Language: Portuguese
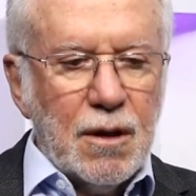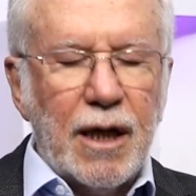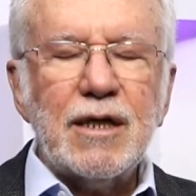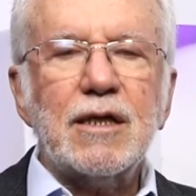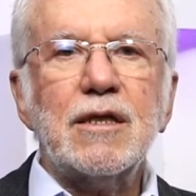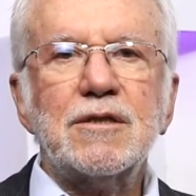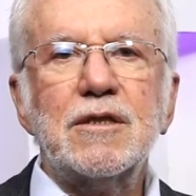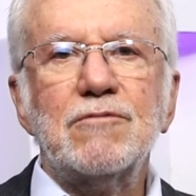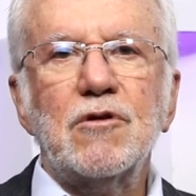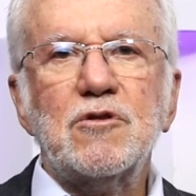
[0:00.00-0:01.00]

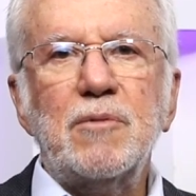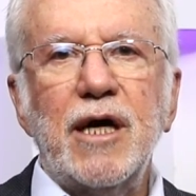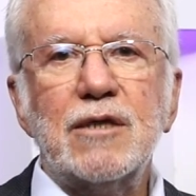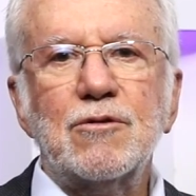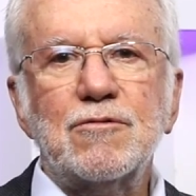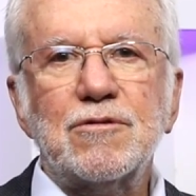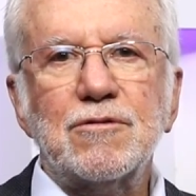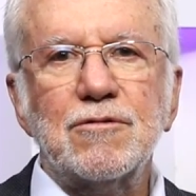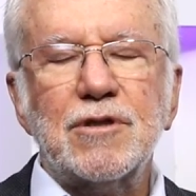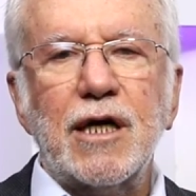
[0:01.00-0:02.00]
agradecendo aos
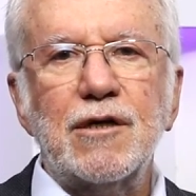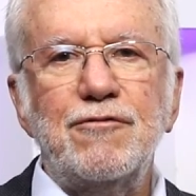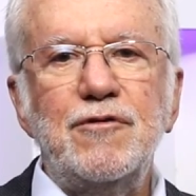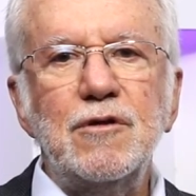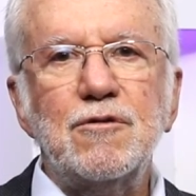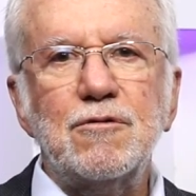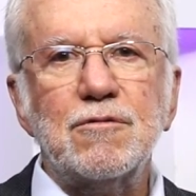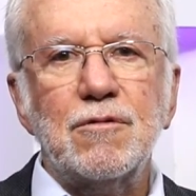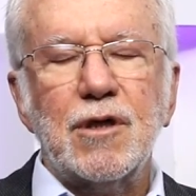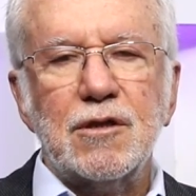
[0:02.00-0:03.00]
médicos o sacrifício
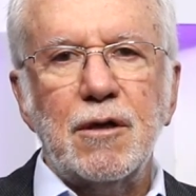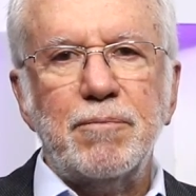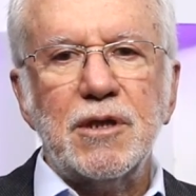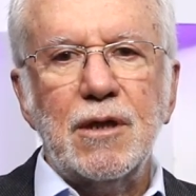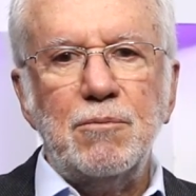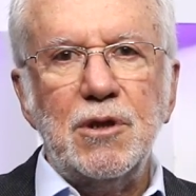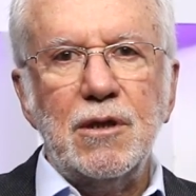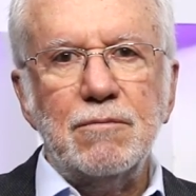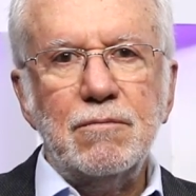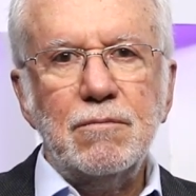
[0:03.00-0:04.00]
durante a
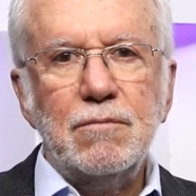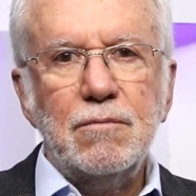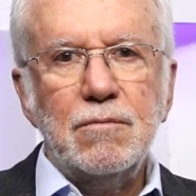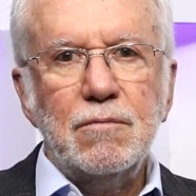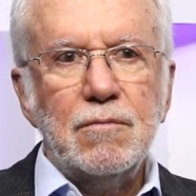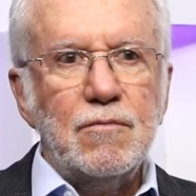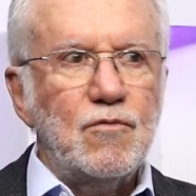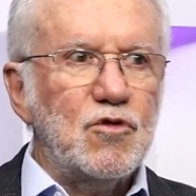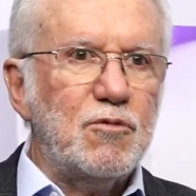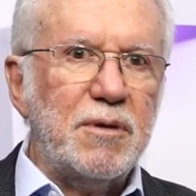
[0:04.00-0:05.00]
pandemia
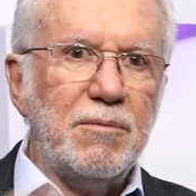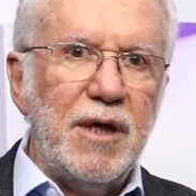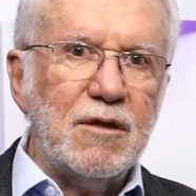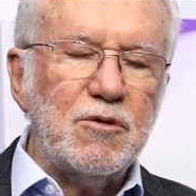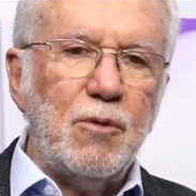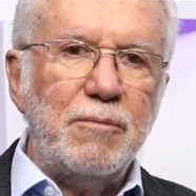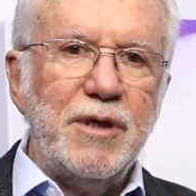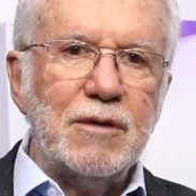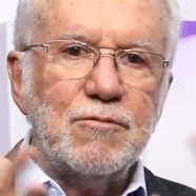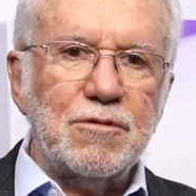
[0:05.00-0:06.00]
os primeiros
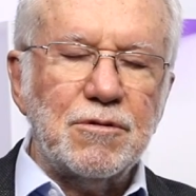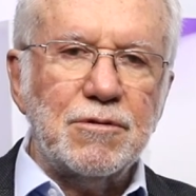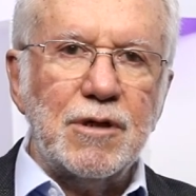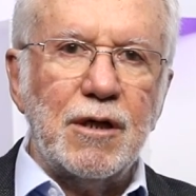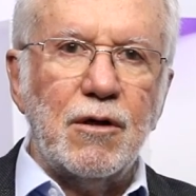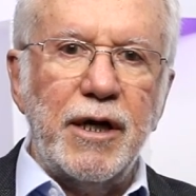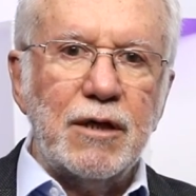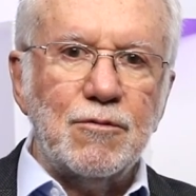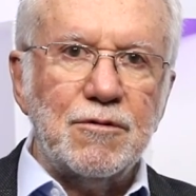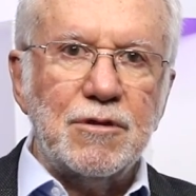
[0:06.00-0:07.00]
momentos
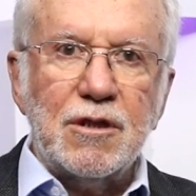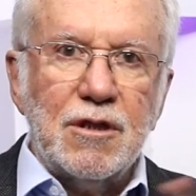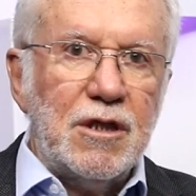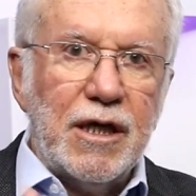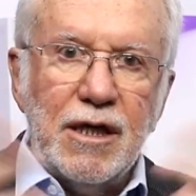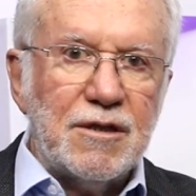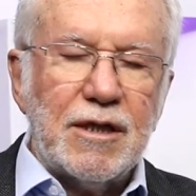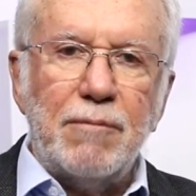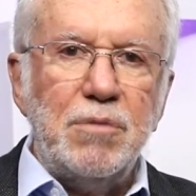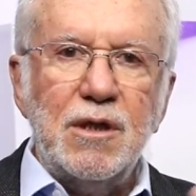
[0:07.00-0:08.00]
heróicos em que ninguém
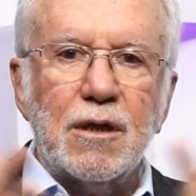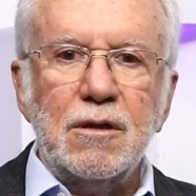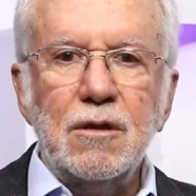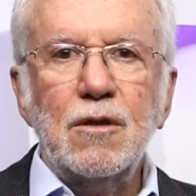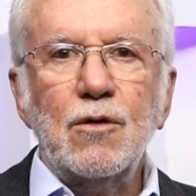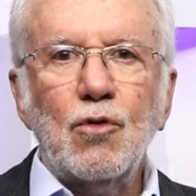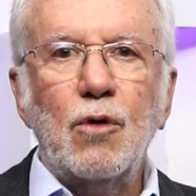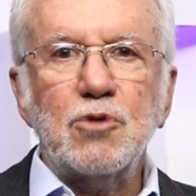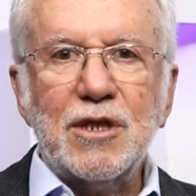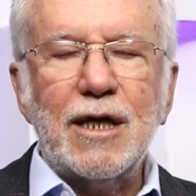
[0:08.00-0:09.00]
sabia
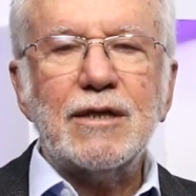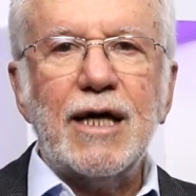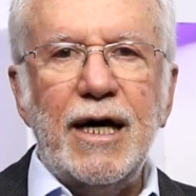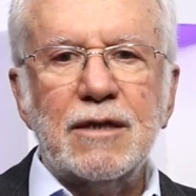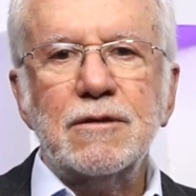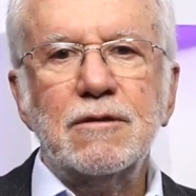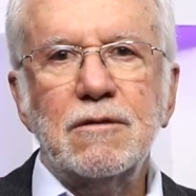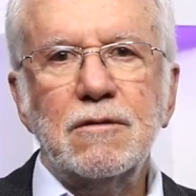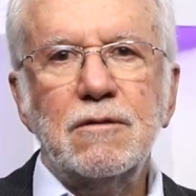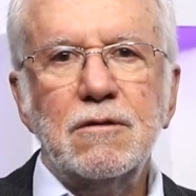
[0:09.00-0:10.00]
como tratar,
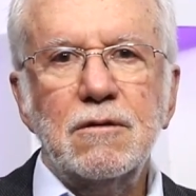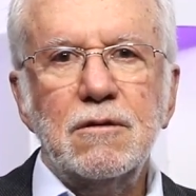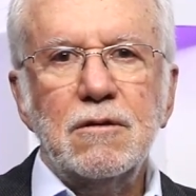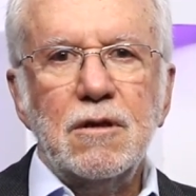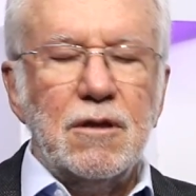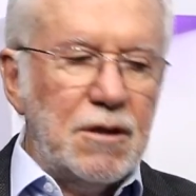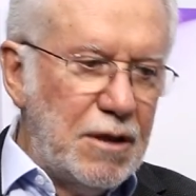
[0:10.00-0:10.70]
e